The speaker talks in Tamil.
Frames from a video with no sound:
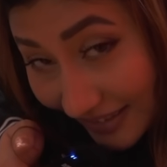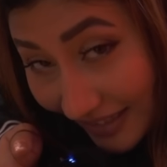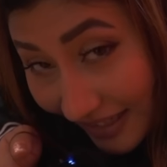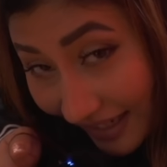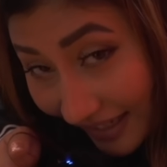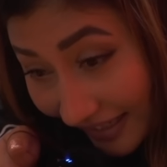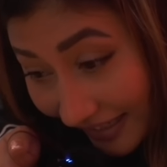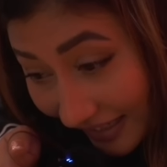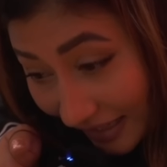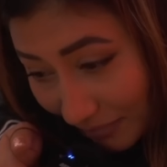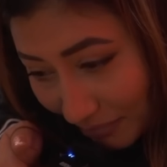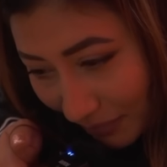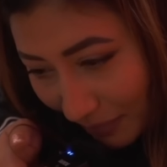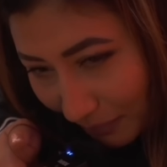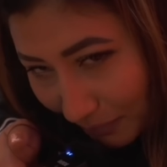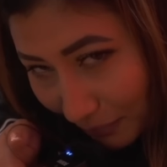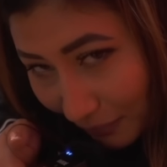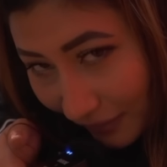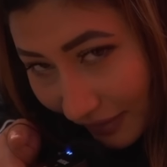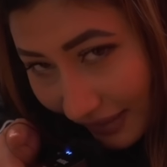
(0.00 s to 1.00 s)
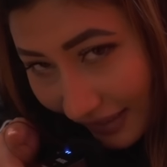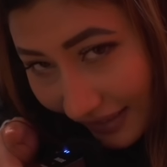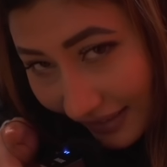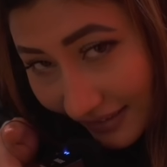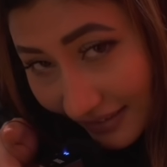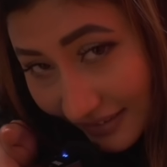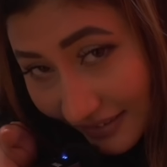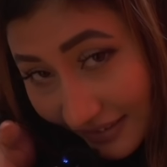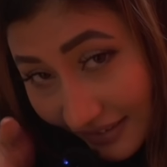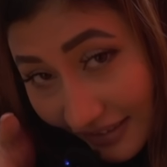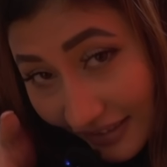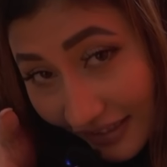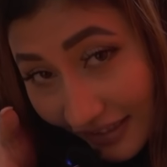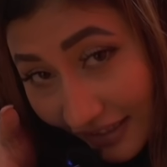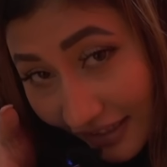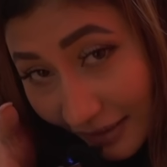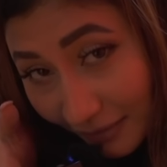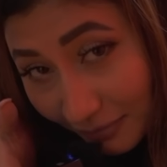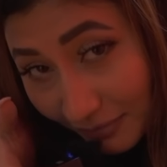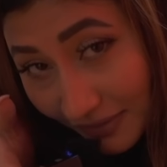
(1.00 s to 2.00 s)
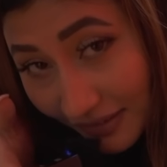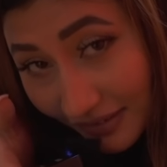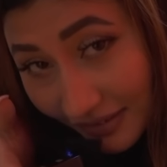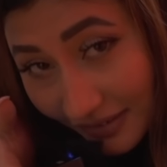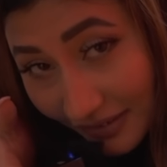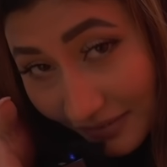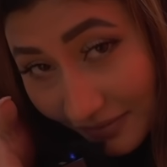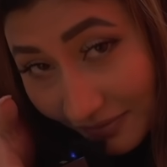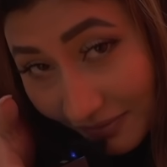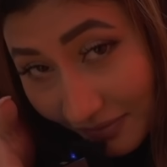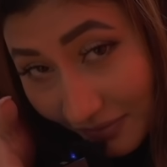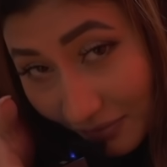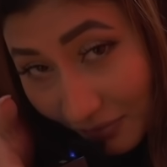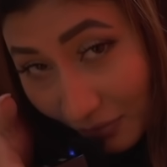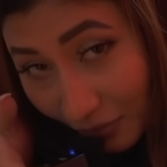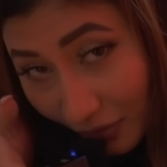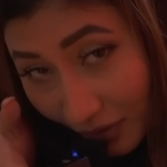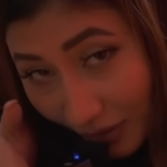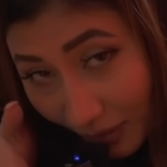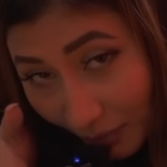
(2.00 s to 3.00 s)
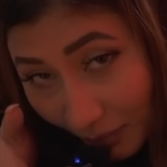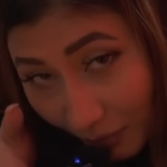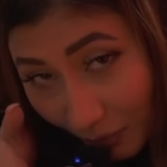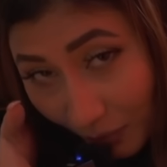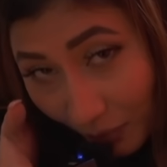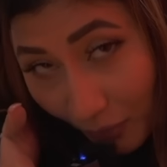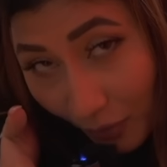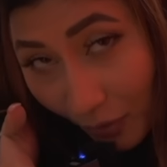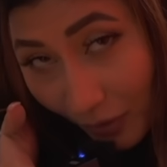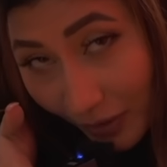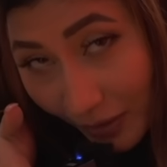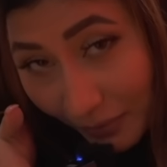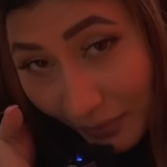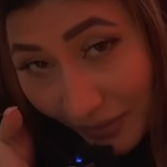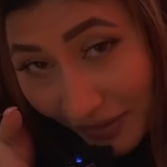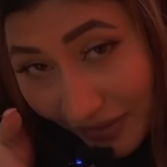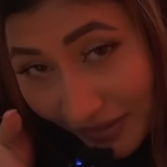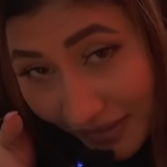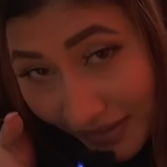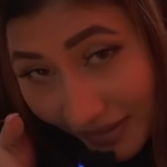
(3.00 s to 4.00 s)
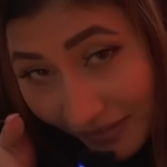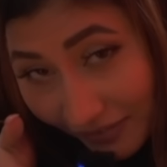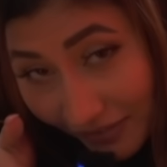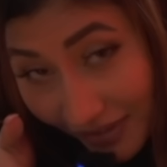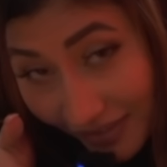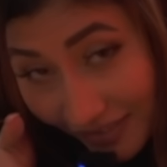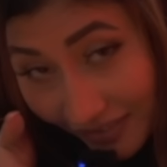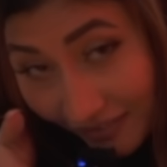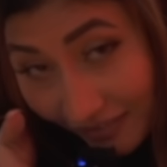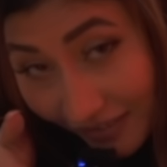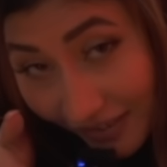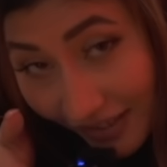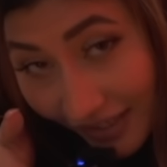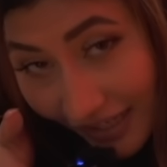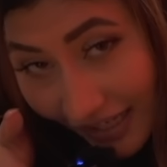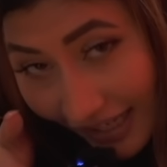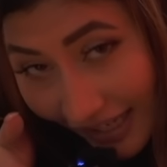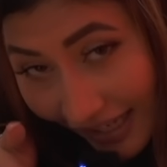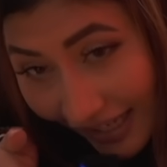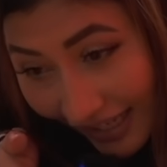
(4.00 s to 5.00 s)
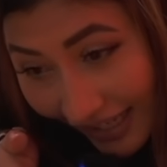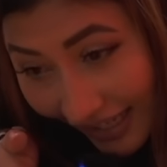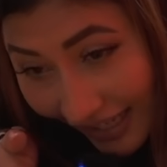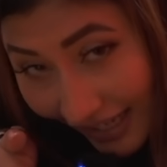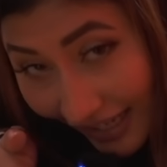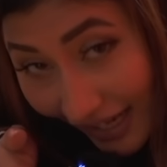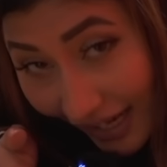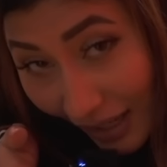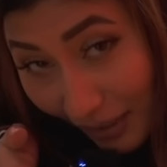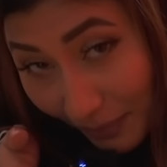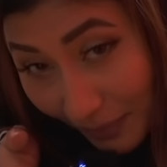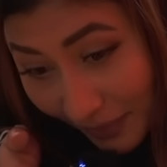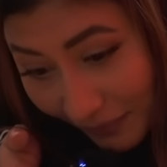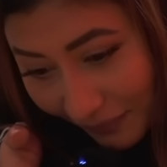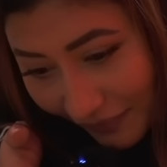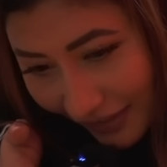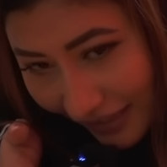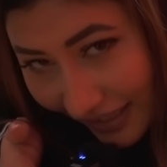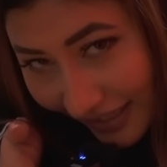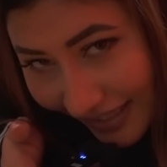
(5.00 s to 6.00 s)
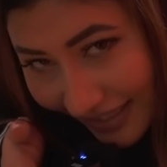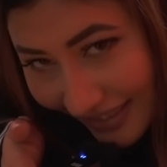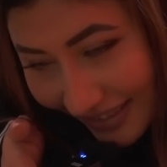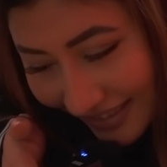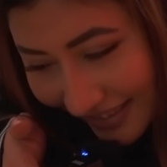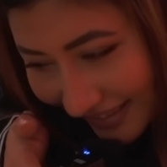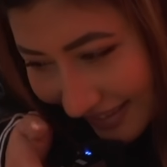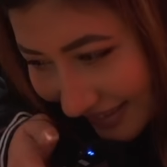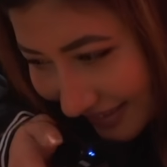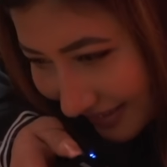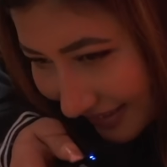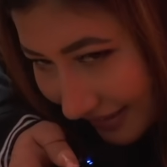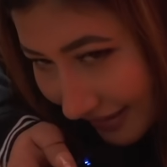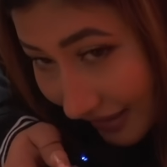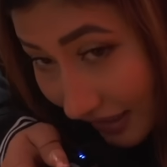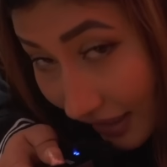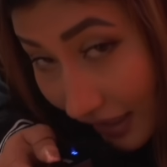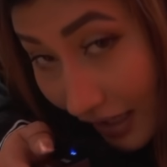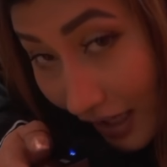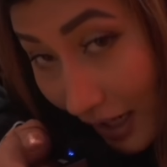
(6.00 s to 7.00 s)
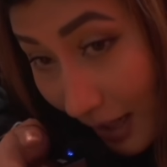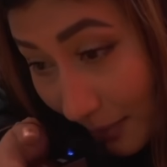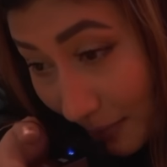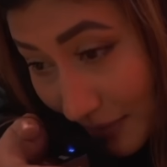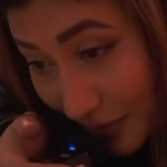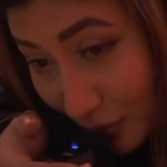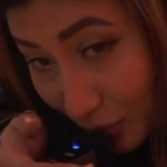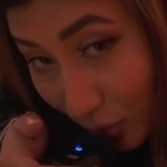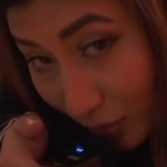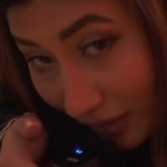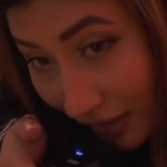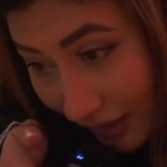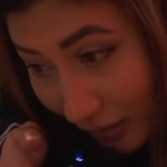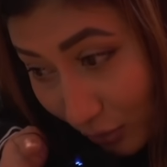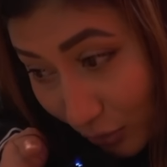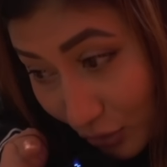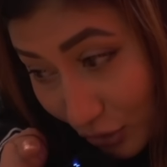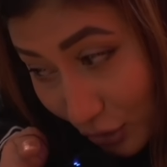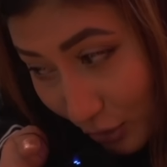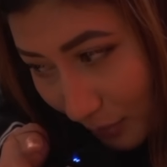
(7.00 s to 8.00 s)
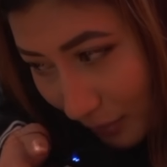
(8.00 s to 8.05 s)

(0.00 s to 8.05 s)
கடையில் பார்ப்போம்ல சிக்கன் லெக் பீஸ் ஃபுல்லாக ஆயில் பண்ணிவிட்டு வறுத்துவாங்கள்ல அப்படி ஃபீல் ஆகுது அப்படி சொன்னால் கோச்சுக்க